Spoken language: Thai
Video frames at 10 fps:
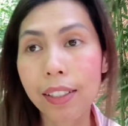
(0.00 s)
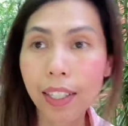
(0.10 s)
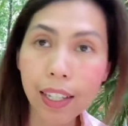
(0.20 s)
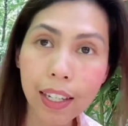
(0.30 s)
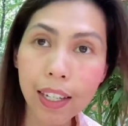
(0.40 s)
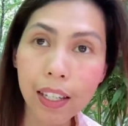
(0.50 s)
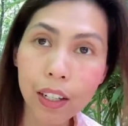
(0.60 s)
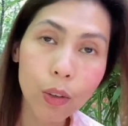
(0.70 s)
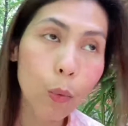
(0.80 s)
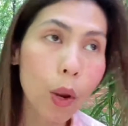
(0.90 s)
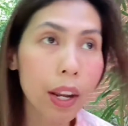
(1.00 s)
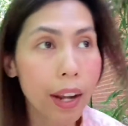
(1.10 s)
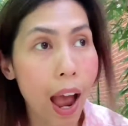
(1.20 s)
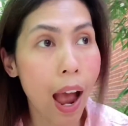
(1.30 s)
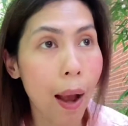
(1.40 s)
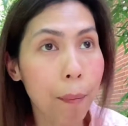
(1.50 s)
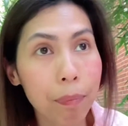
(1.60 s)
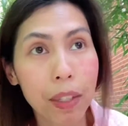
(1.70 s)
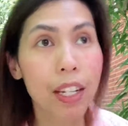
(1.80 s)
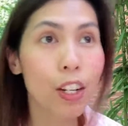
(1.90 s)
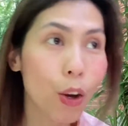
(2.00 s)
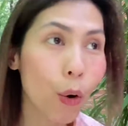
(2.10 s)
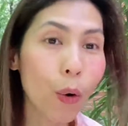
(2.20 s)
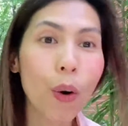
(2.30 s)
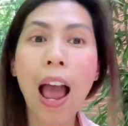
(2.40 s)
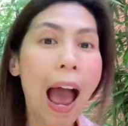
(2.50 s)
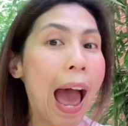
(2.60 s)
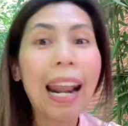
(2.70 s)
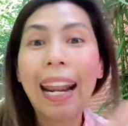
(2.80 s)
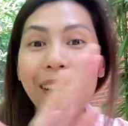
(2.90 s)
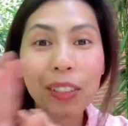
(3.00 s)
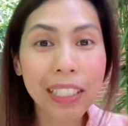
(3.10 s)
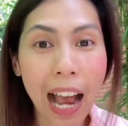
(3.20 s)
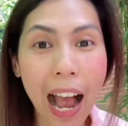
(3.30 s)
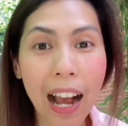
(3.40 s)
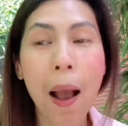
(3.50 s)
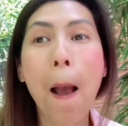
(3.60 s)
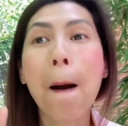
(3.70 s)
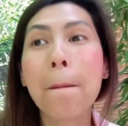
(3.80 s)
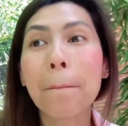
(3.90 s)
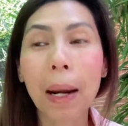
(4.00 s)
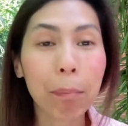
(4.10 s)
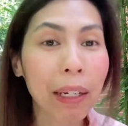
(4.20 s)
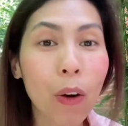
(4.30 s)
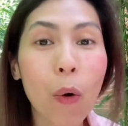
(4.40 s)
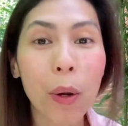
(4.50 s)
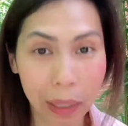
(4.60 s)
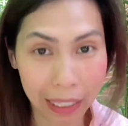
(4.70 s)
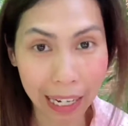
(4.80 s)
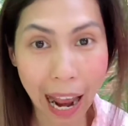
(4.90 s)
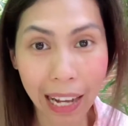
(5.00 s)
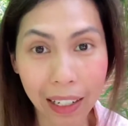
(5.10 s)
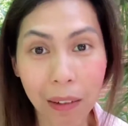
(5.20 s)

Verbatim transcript: จีนเวียดนามอินโดอะไรก็ช่างมันเป็นคนเหมือนกัน